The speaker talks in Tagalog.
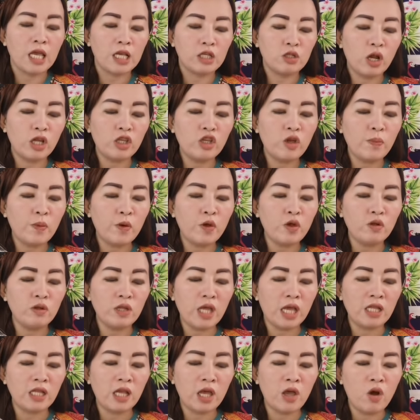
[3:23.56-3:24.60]
Isulat niyo po yung
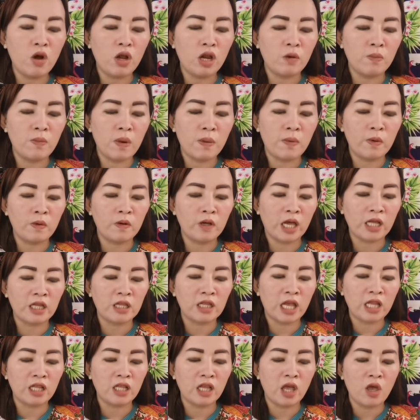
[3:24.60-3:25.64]
date ngayon. Ano ba pong
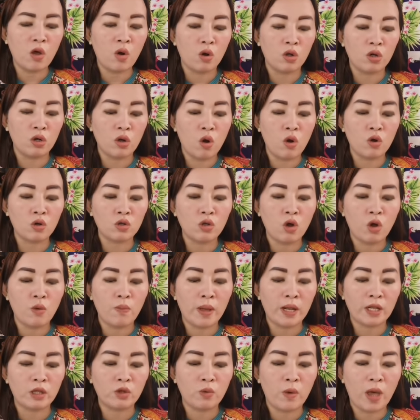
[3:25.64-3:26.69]
date ngayon?
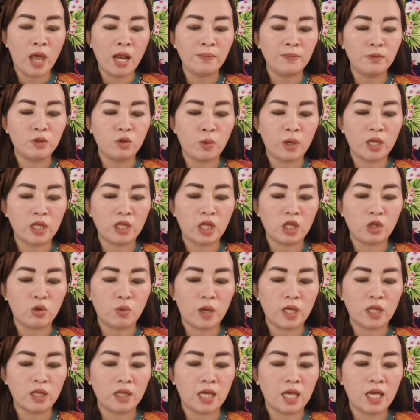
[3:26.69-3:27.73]
October 12,
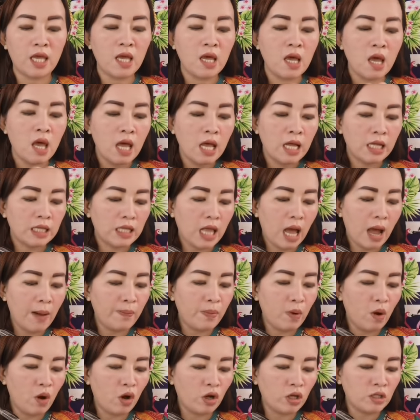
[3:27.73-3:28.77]
2020.
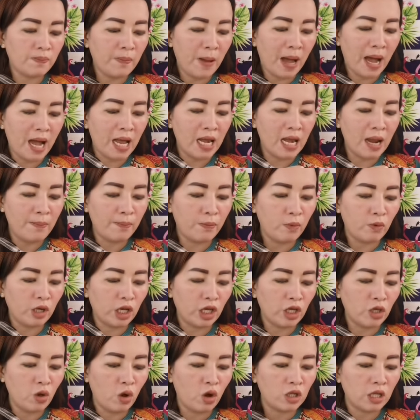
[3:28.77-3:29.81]
Tapos, pangalan po
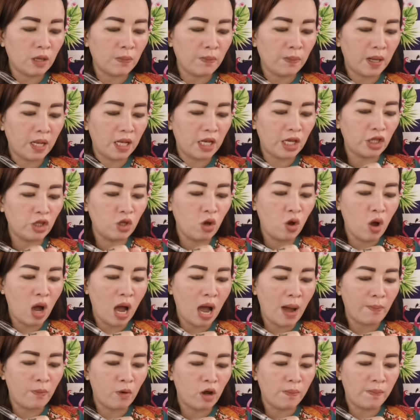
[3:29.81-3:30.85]
ninyo at ipilido,
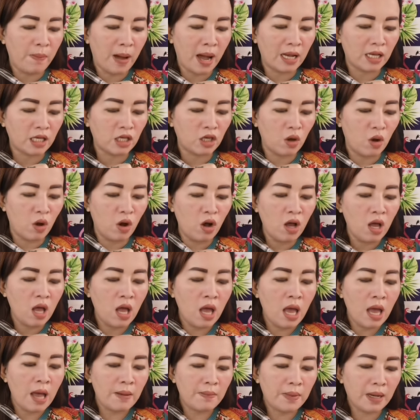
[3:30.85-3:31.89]
Apple Pagyo.
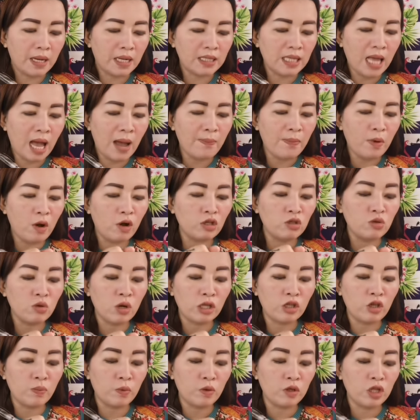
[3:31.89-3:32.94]
Pagkatapos,
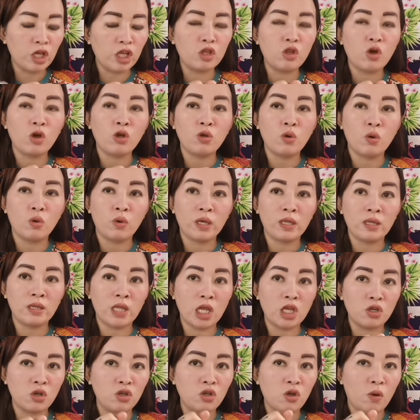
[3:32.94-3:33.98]
sulat niyo po dito yung
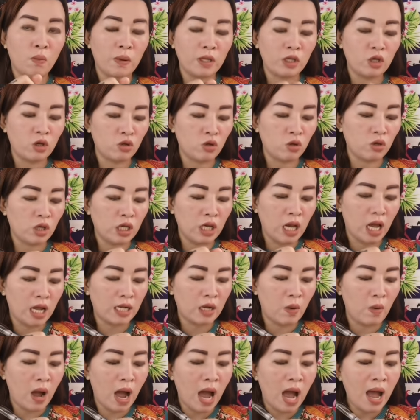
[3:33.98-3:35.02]
intention niyo, ba't nyo to
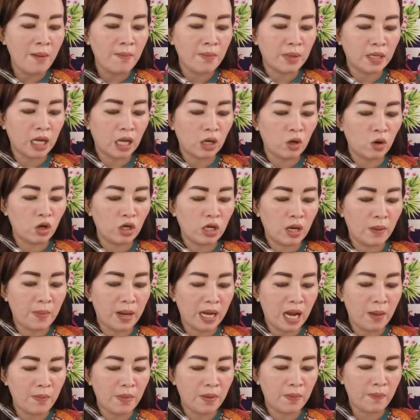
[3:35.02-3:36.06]
ginagawa? Magkaroon ng
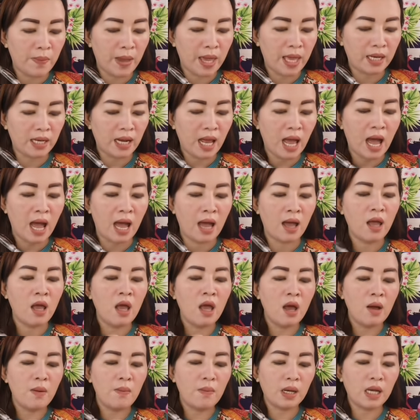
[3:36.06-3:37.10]
maraming pera,
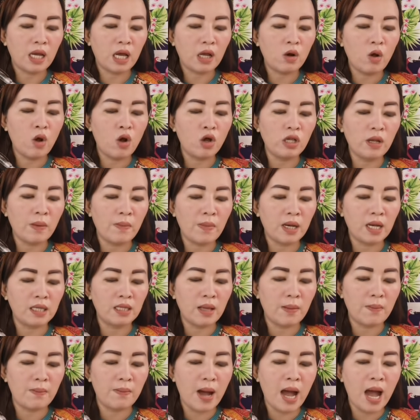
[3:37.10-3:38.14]
magkaroon ng
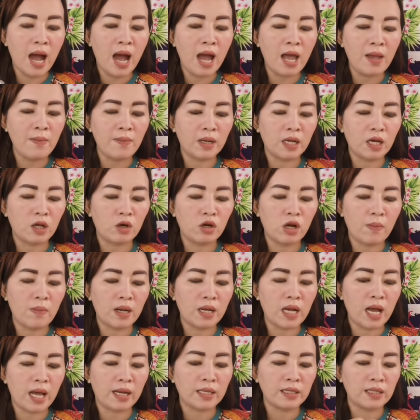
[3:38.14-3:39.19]
magandang bahay, magkaroon ng
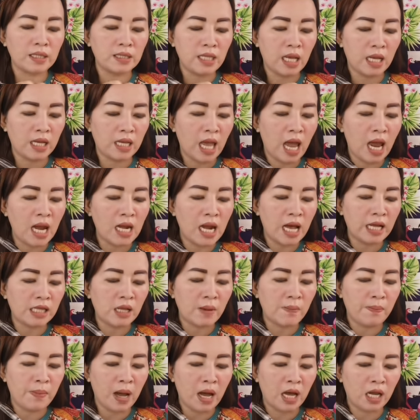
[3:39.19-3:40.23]
magarang sasakyan,
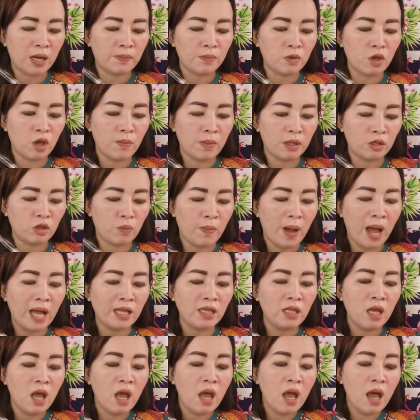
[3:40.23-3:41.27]
lahat ng pangarap niyo ay
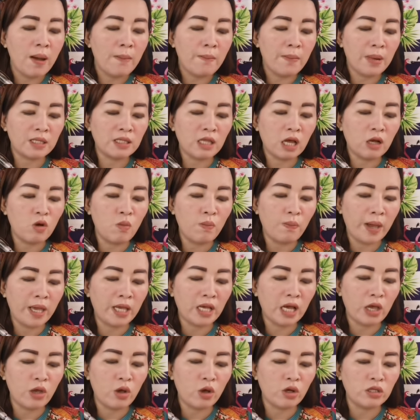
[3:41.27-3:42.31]
matupad.
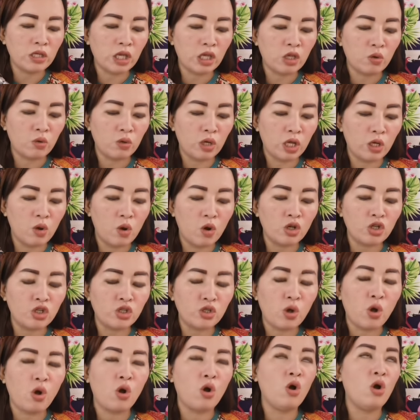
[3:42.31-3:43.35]
Magtagumpay kayo sa inyong
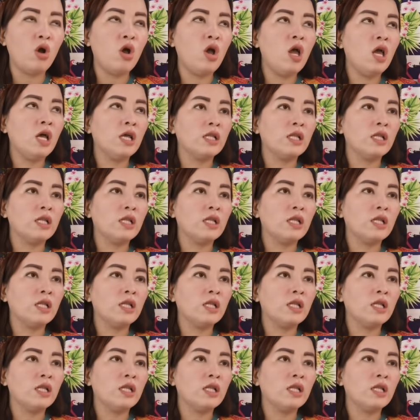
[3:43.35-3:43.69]
negosyo.